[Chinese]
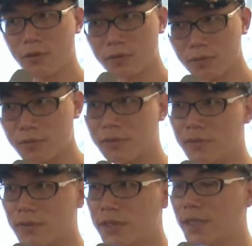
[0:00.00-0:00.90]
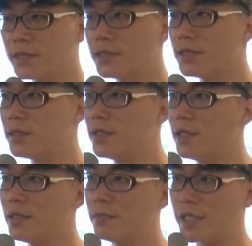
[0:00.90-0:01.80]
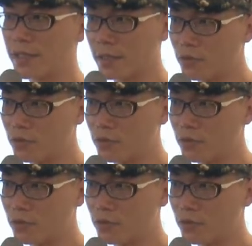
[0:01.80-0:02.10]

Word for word: 冲突，但是 每个的